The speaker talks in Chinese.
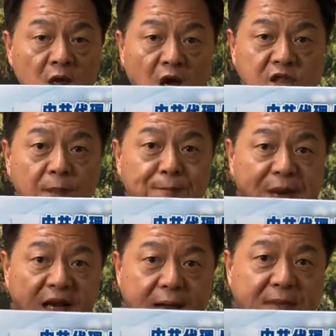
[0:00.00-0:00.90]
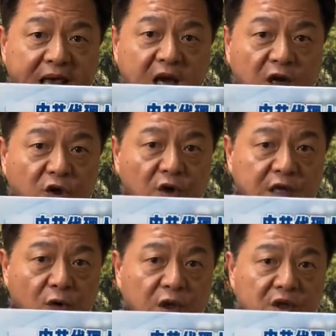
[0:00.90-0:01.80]
而且本来每一个人都有
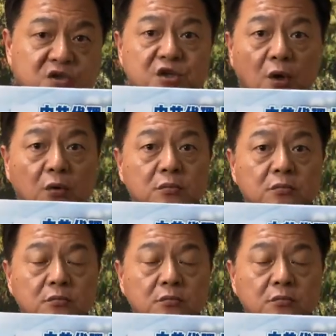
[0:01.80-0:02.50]
言论的自由，